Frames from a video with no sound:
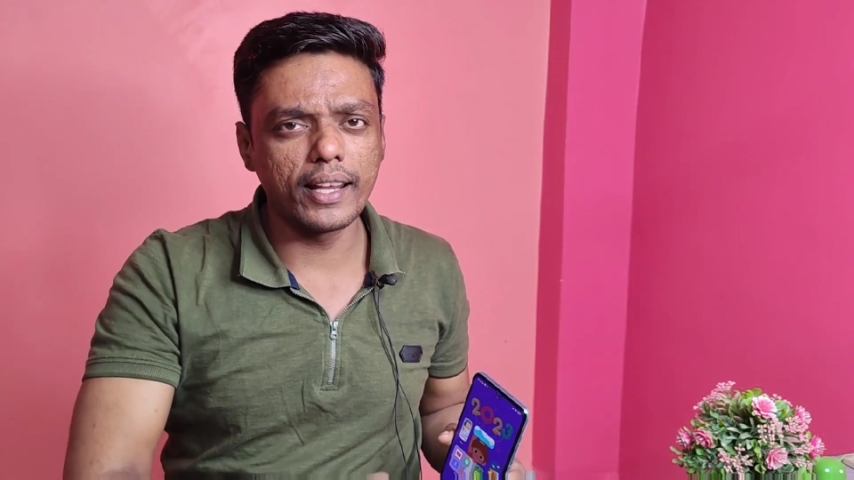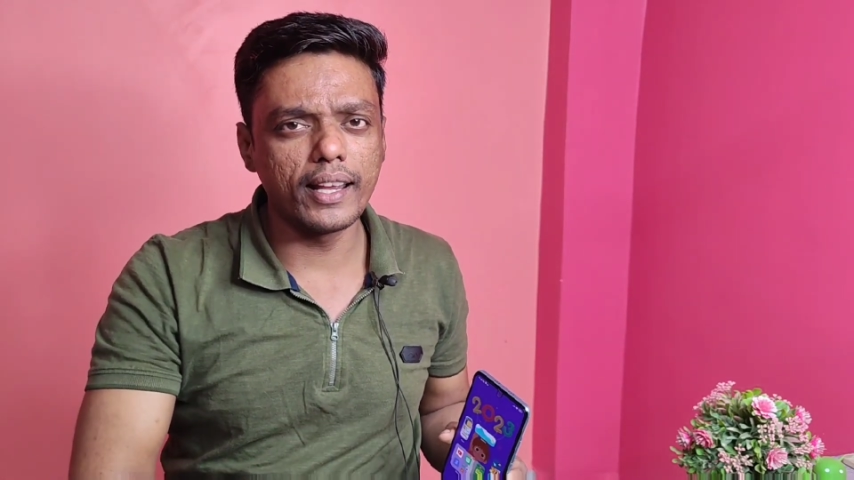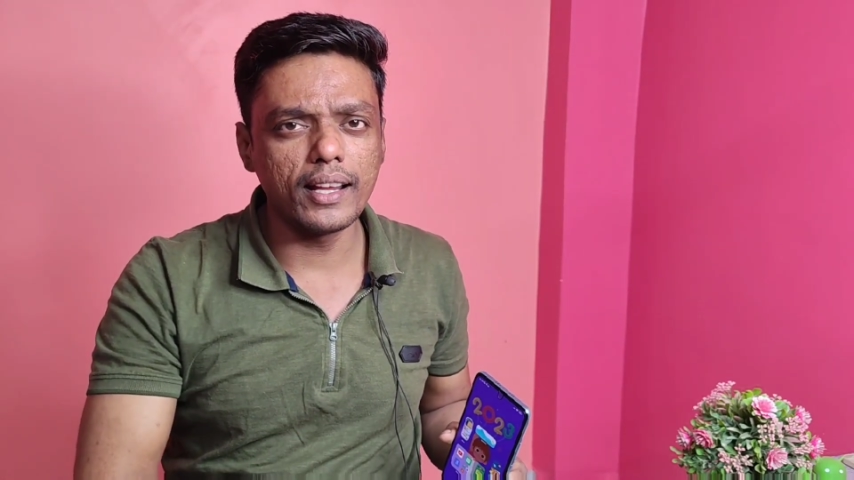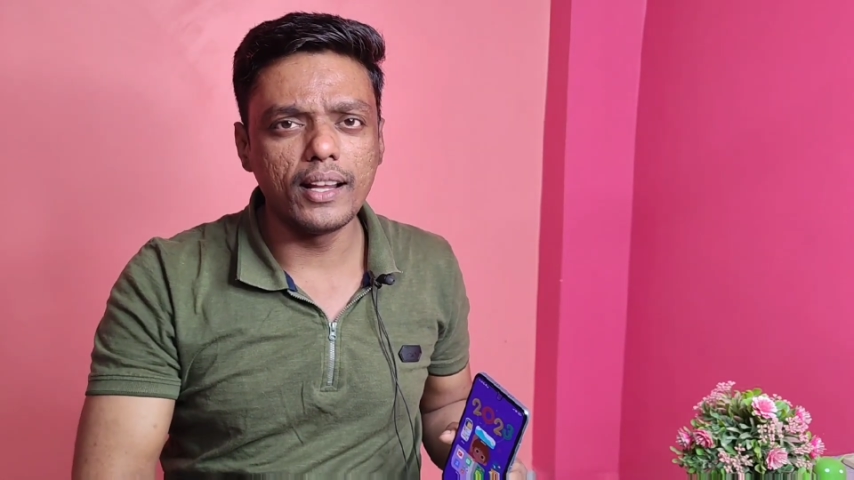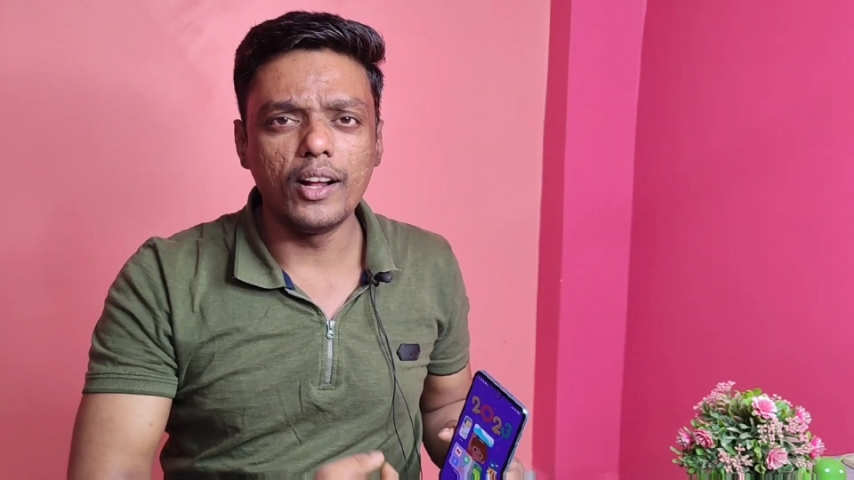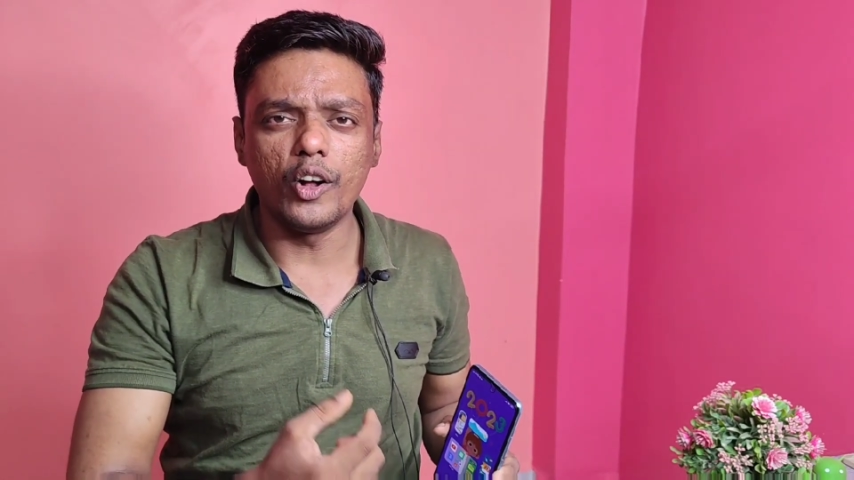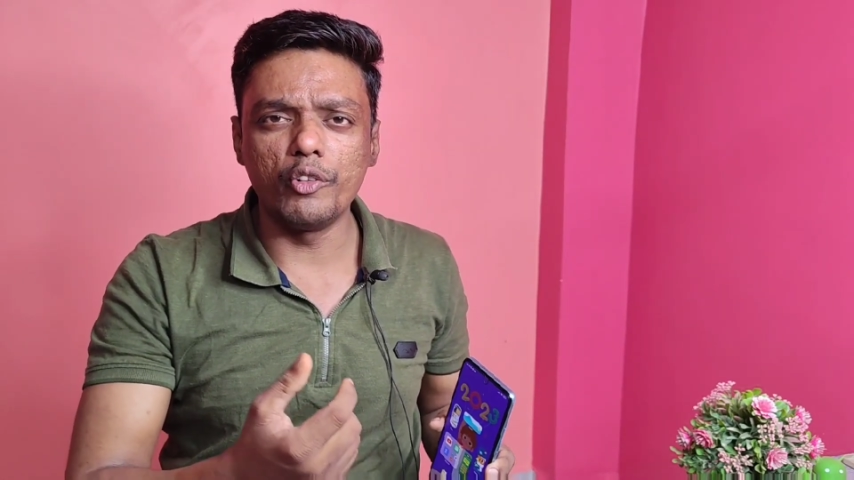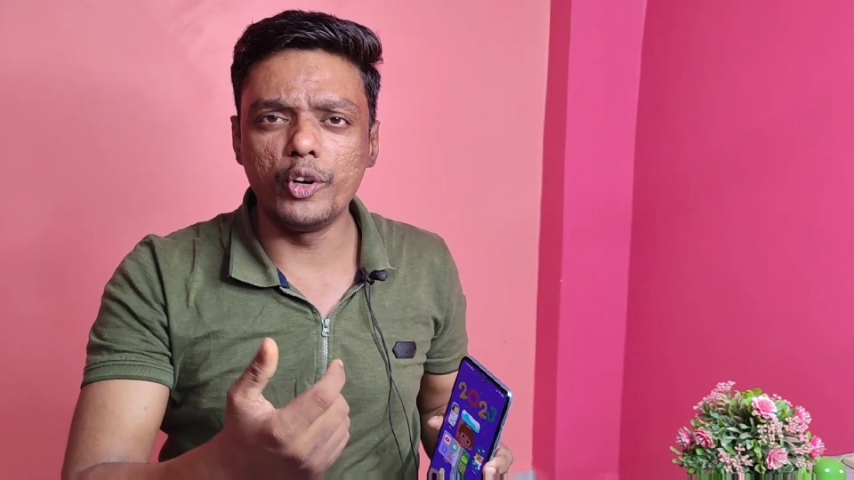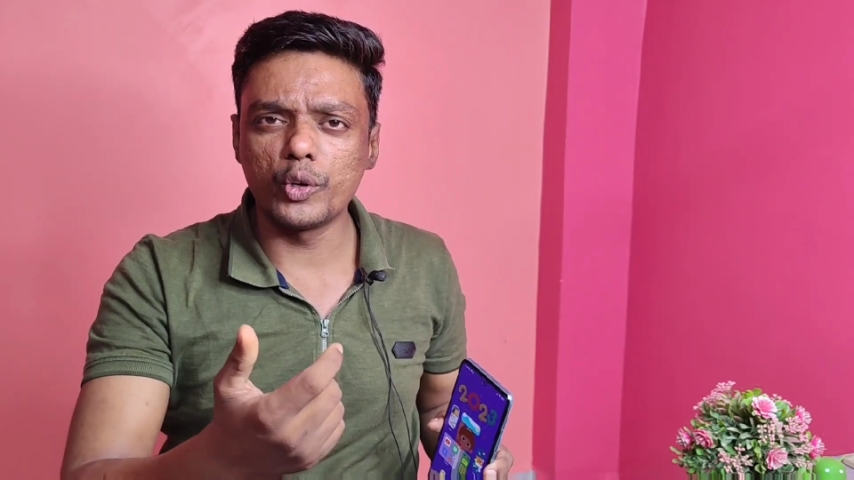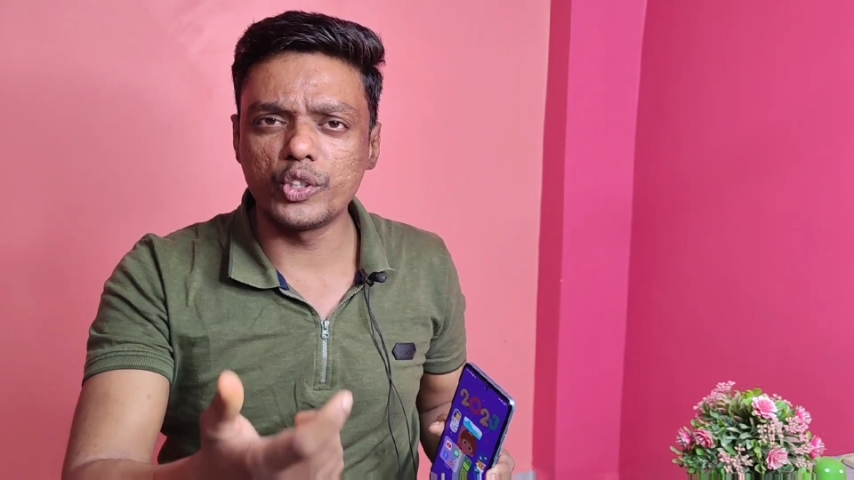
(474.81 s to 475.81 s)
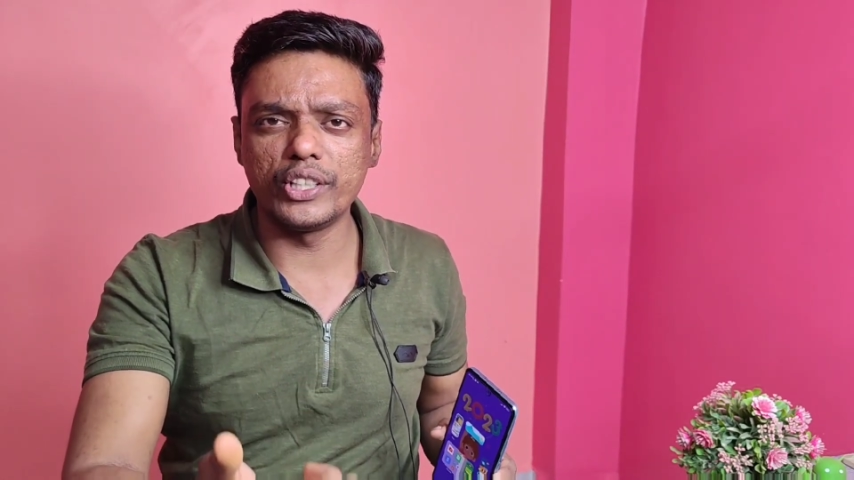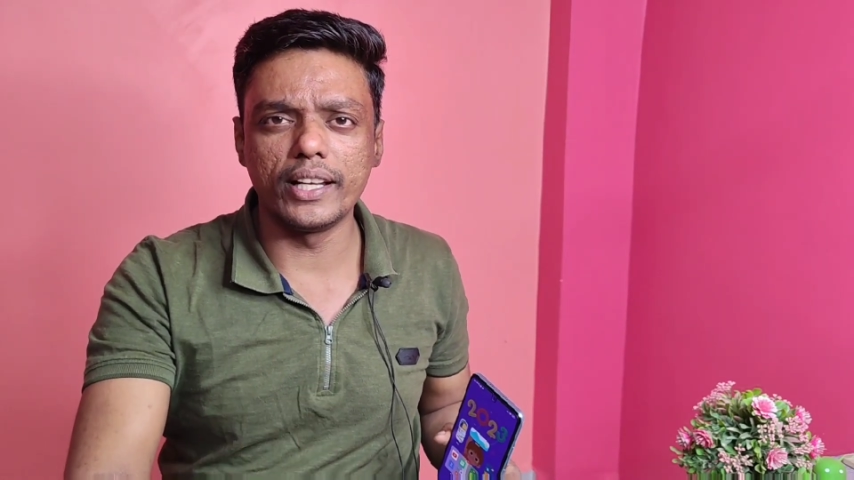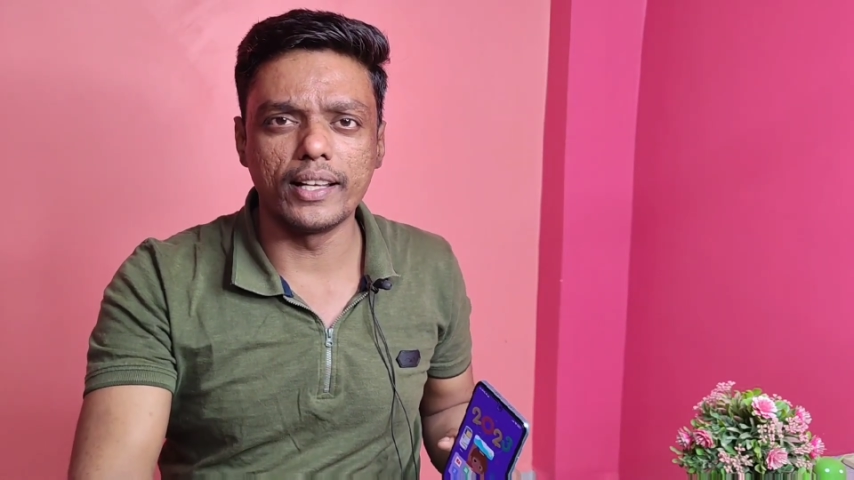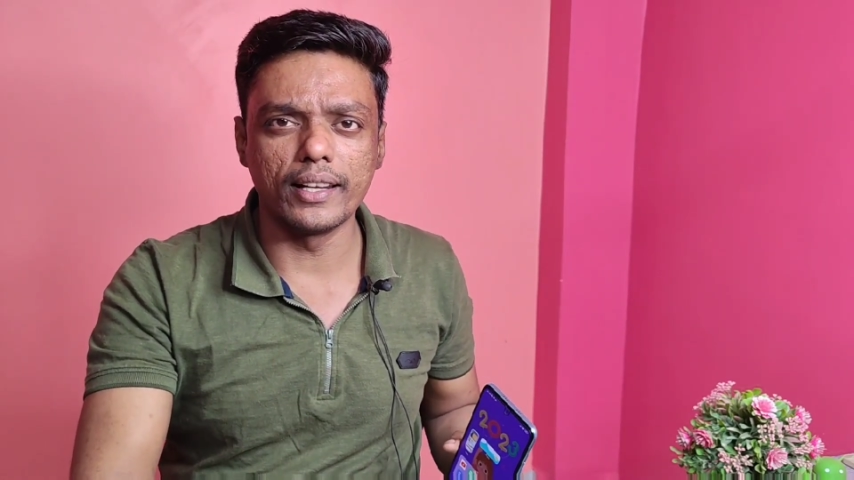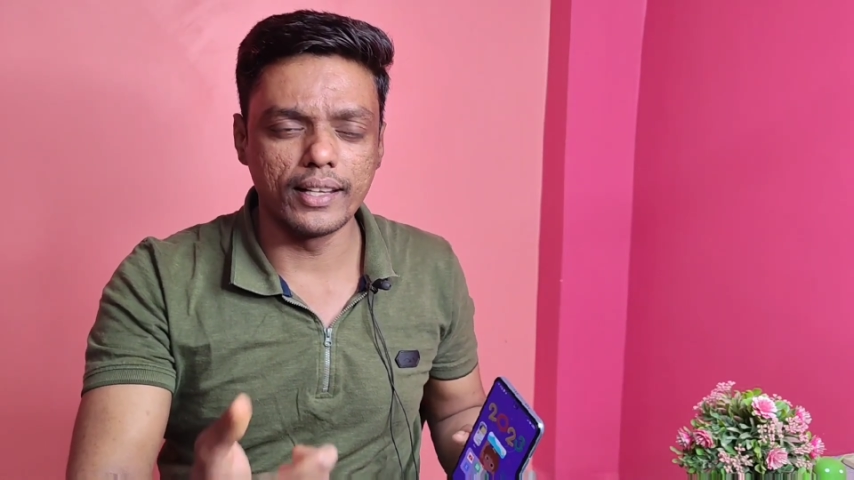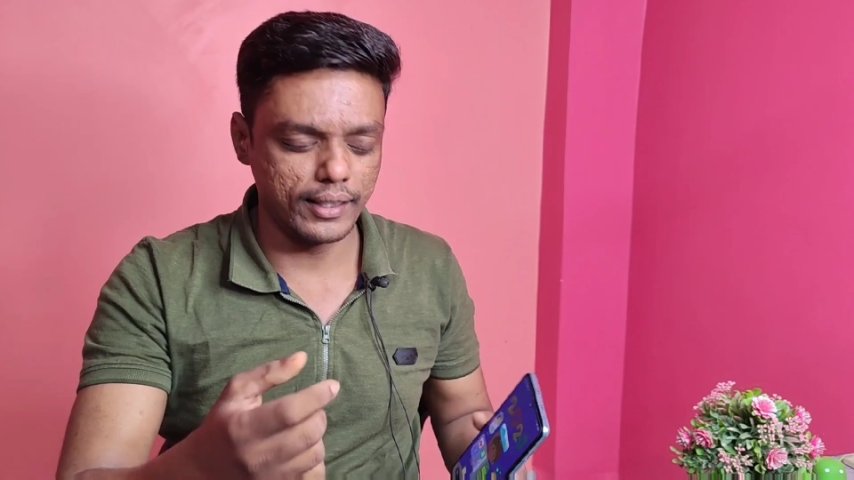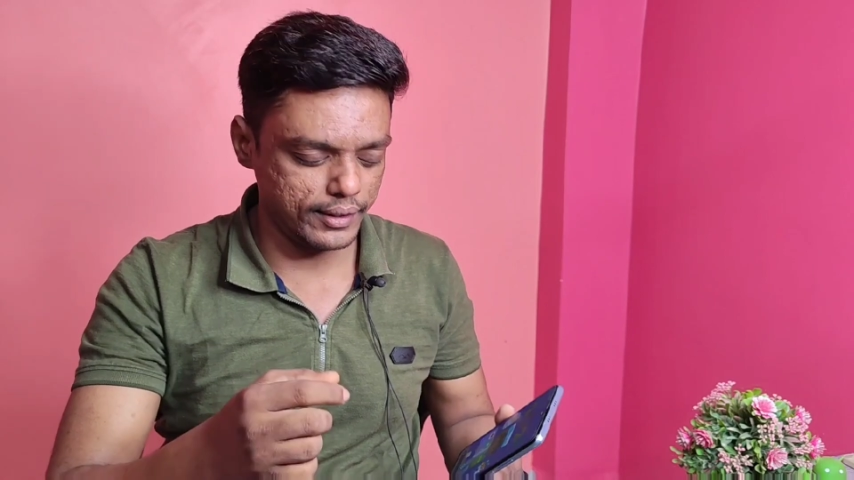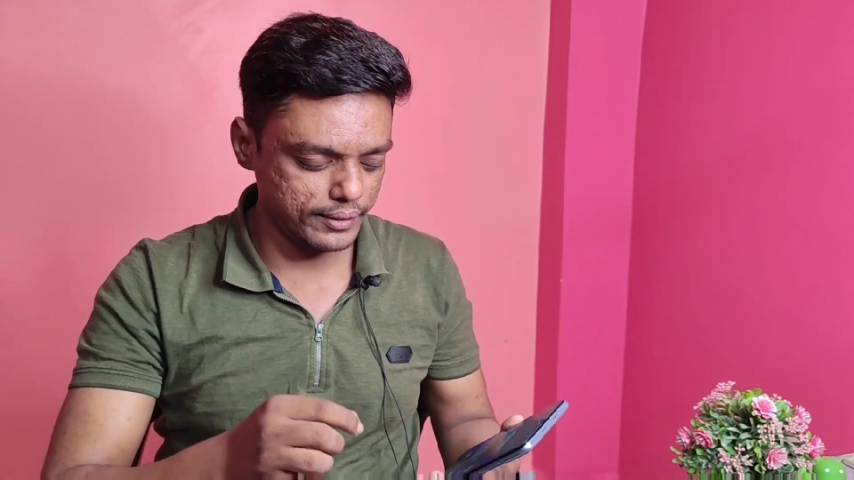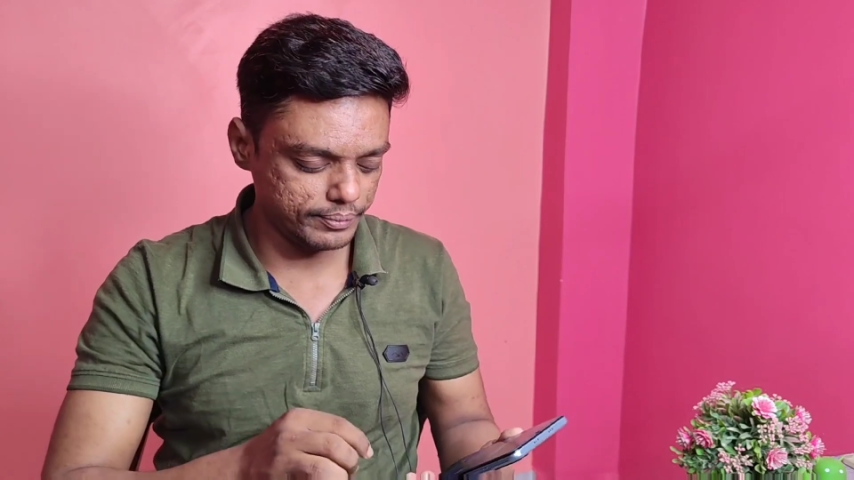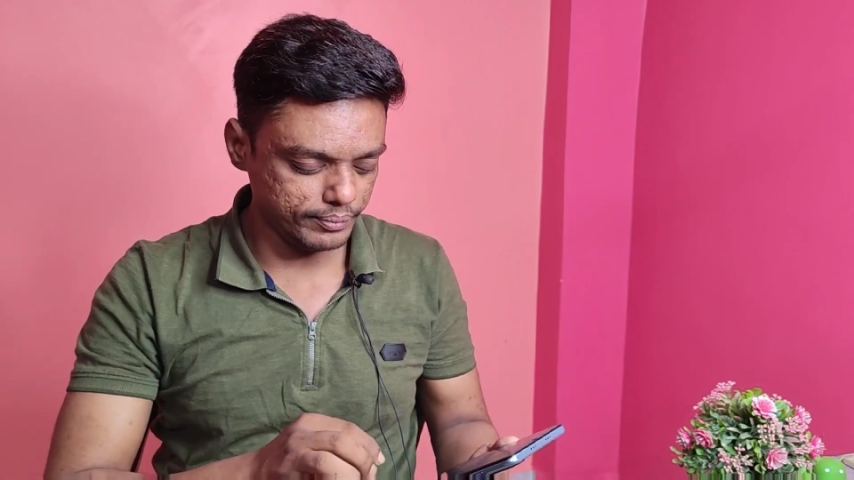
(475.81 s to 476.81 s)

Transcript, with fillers: करके और वीडियो को शेयर करके